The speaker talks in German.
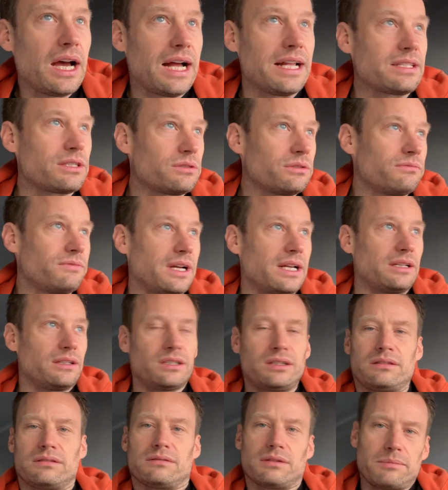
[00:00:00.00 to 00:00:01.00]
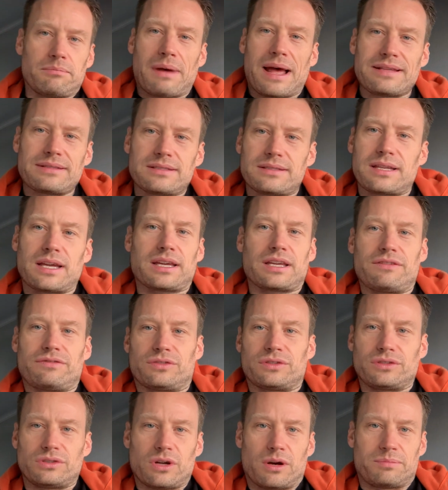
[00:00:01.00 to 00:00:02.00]
also weil ne, ein
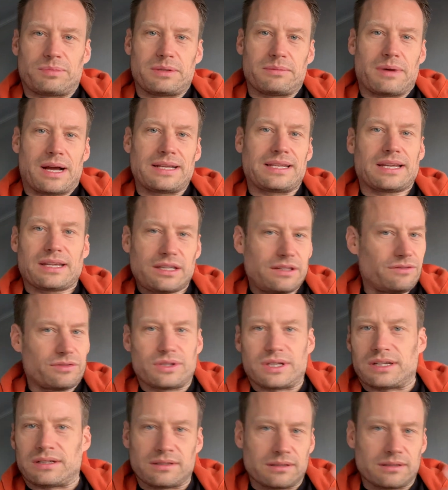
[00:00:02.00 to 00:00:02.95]
Basistarif und ein Optimaltarif oder,